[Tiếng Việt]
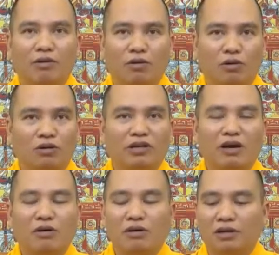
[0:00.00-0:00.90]
khổ cho
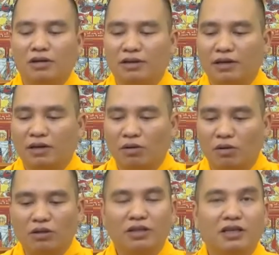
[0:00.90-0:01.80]
nhau, thậm chí là
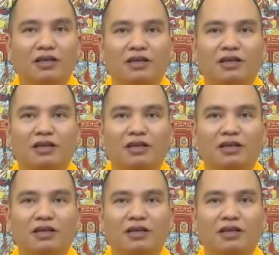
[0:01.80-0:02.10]
khổ cho gì?